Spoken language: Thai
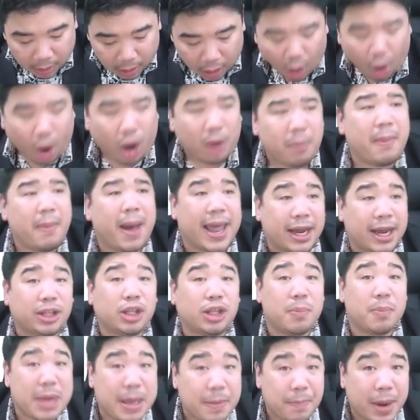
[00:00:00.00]
ของใหม่ก็ต้
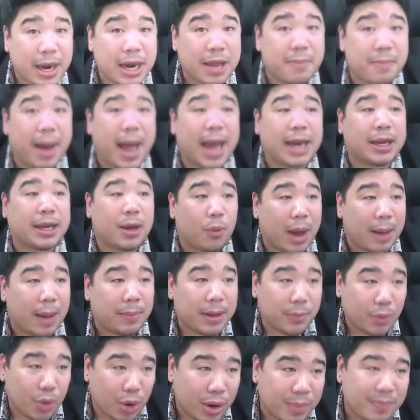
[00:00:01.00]
องมีปริมาณกับความ
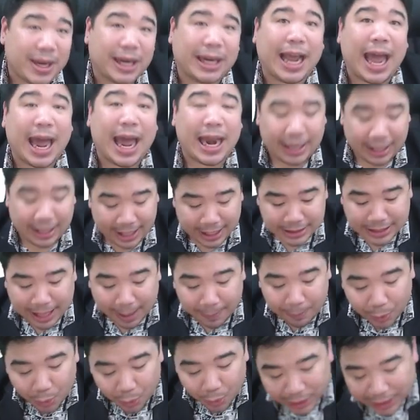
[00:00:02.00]
เข้มข้นเหมือนกันก็จับ
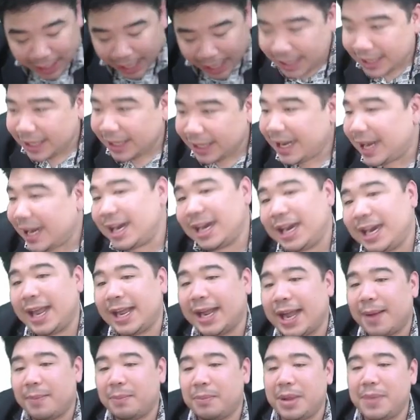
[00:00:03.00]
คูณกันแค่นั้นเอง
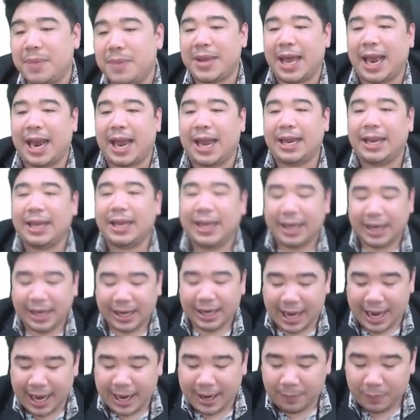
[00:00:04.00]
ครับ ไม่มีอะไร
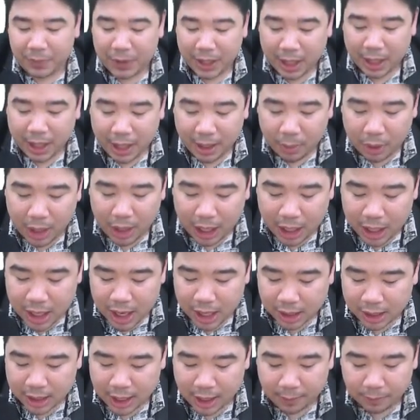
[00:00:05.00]
นะฮะเพราะนั้นเรื่อง
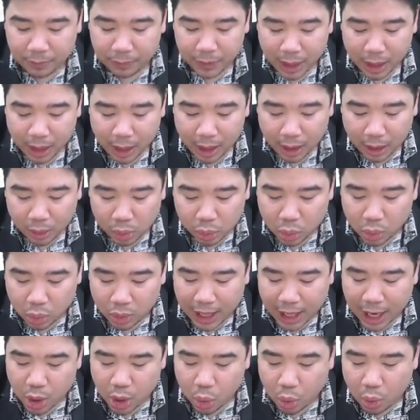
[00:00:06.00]
เนี้ยคุณครู
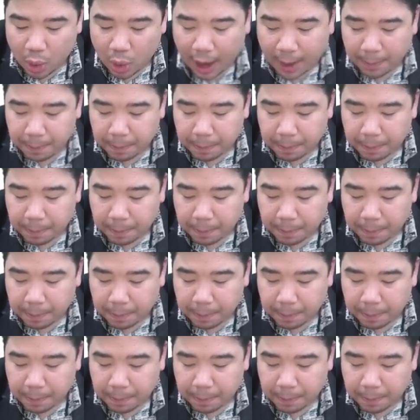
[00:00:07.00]
แค่ดูว่า